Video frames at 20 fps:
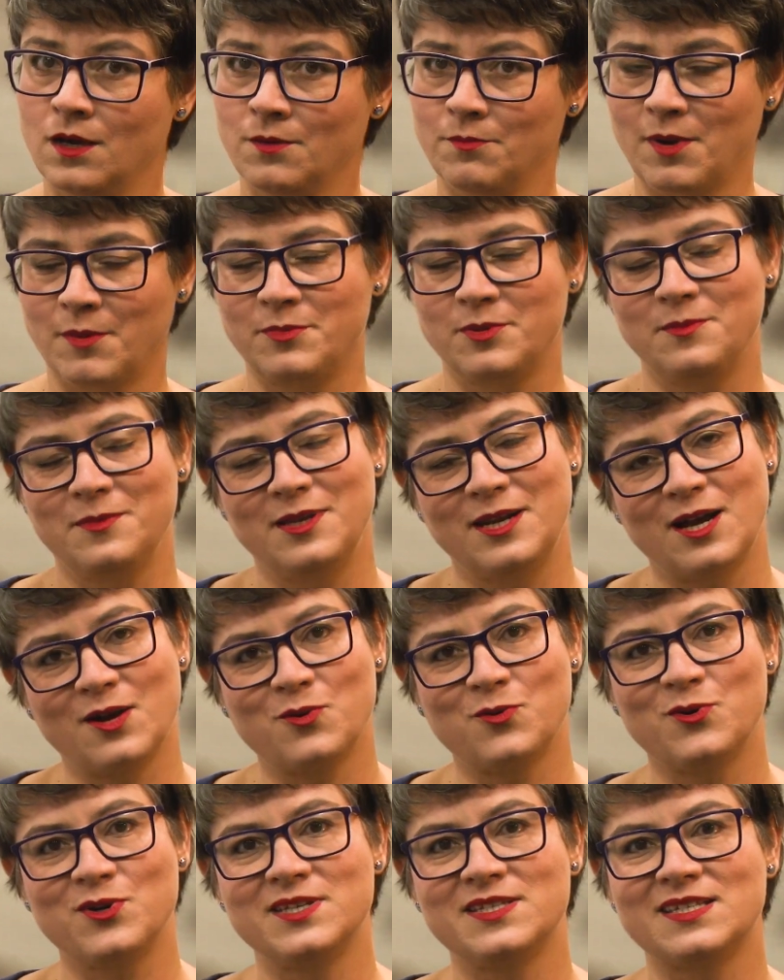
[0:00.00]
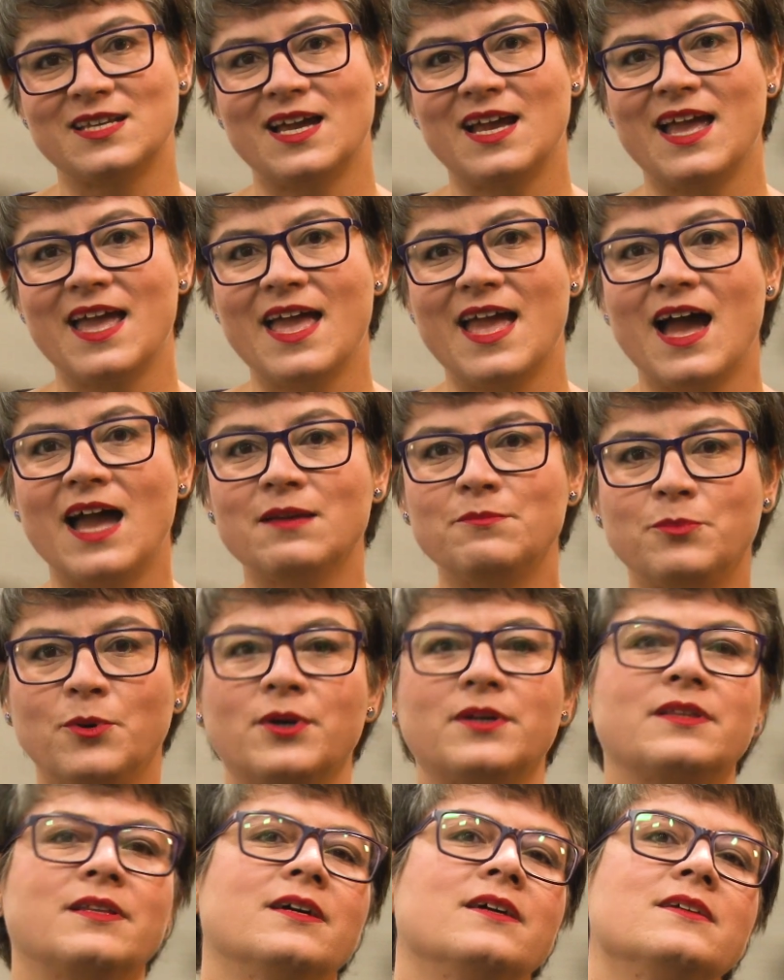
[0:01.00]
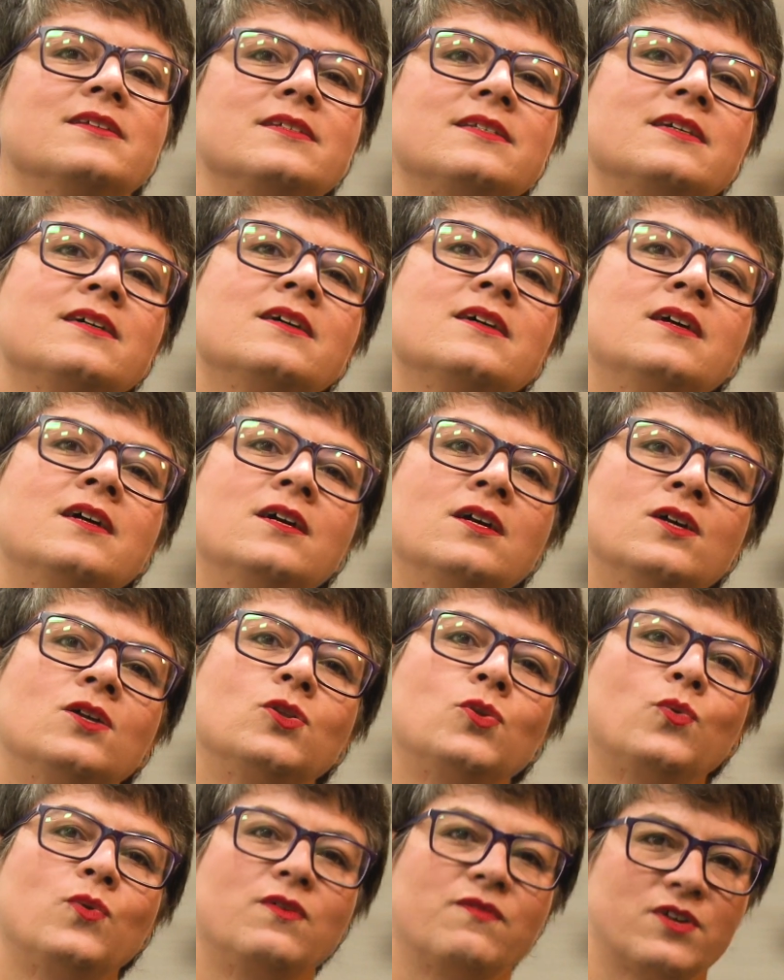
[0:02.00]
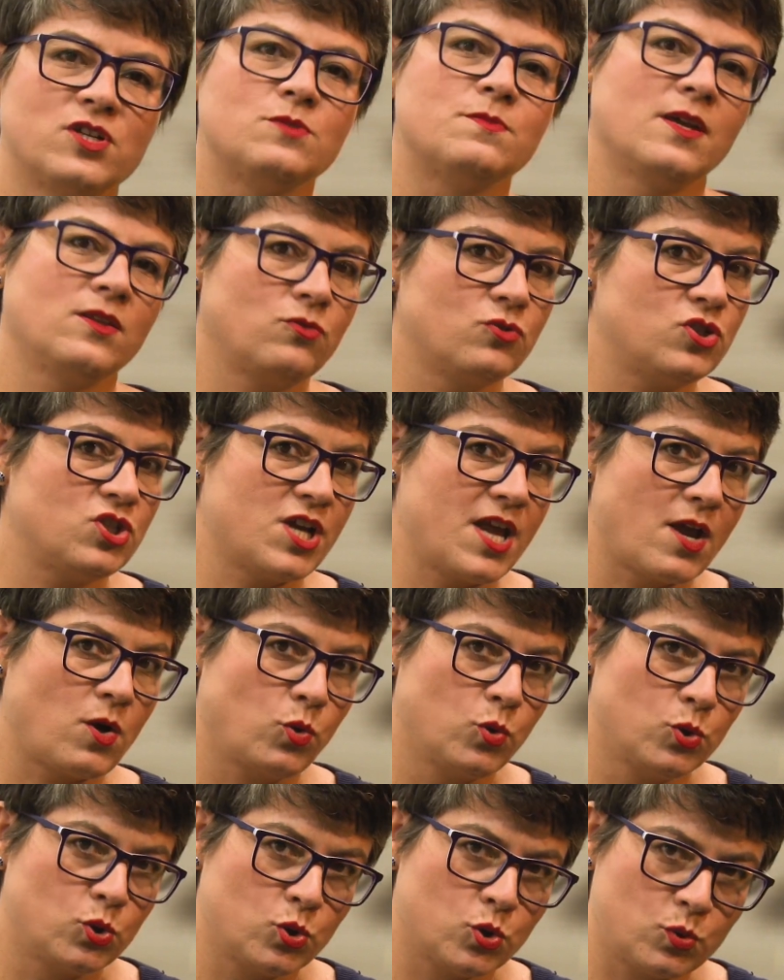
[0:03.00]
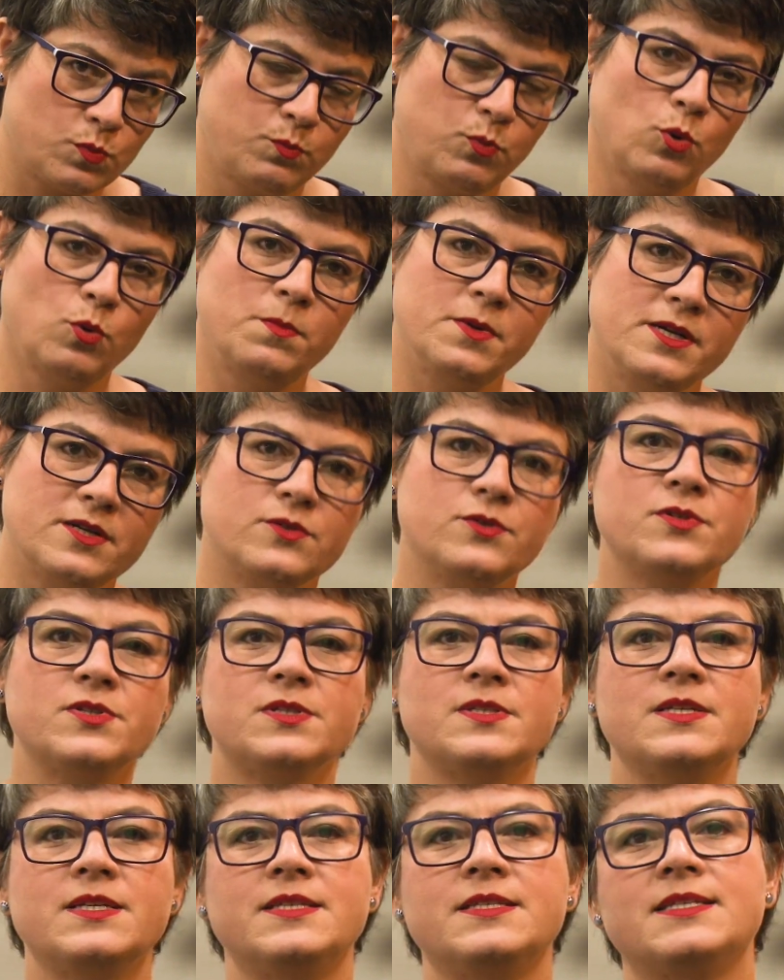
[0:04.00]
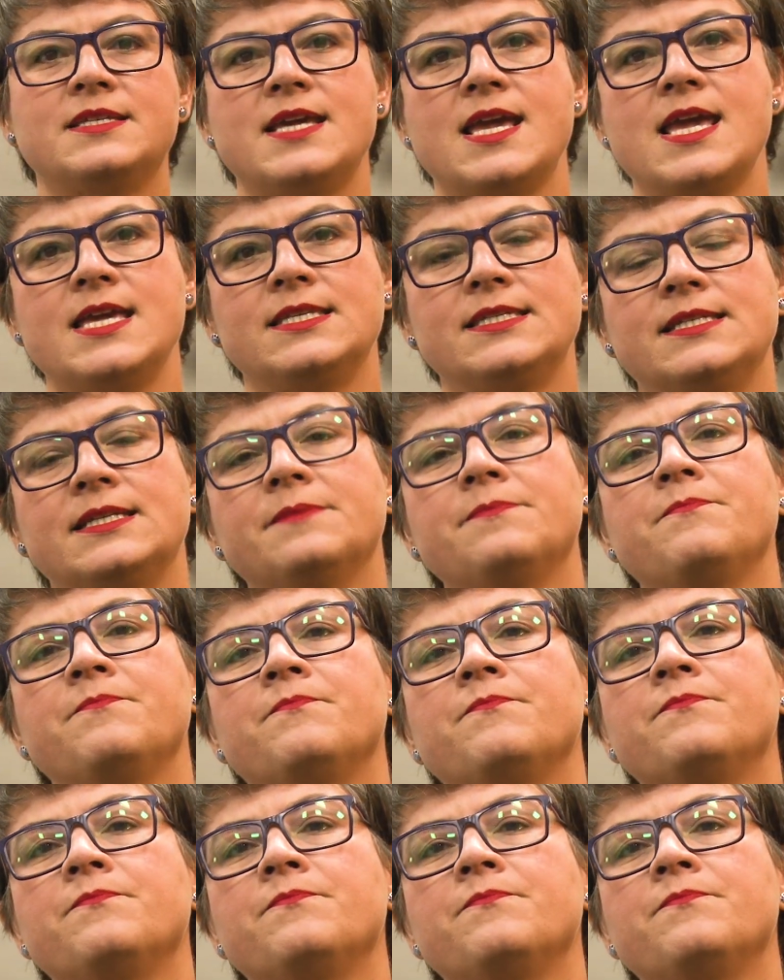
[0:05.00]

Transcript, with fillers: Uma primeira coisa é a importância do investimento de recursos públicos em ciência